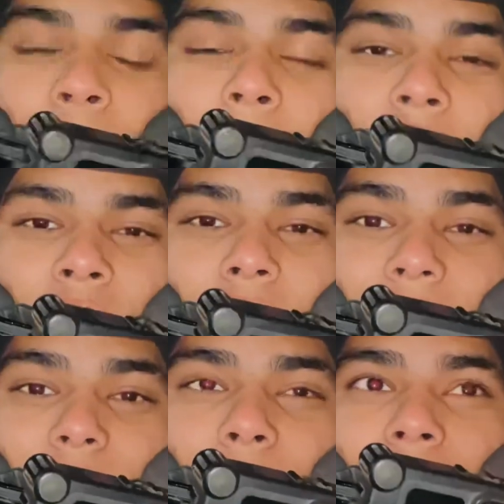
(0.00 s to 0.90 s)
मैं ना
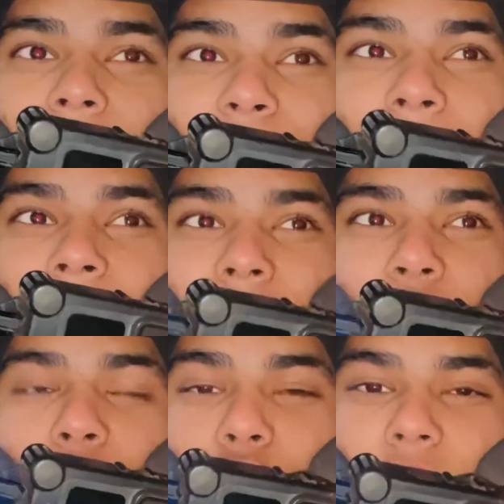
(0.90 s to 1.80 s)
रास्ते में ग्लव्स पहन रहा
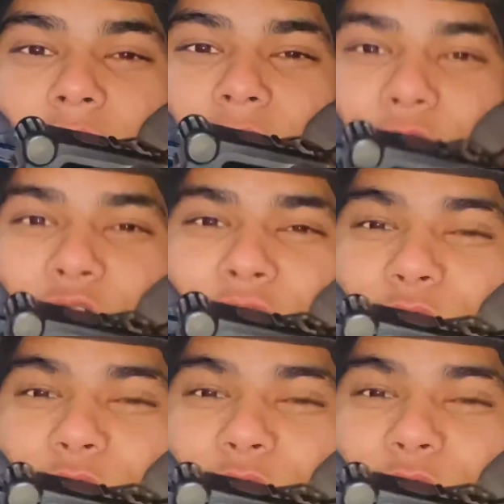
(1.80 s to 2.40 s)
था ठंड लग रही थी ना इस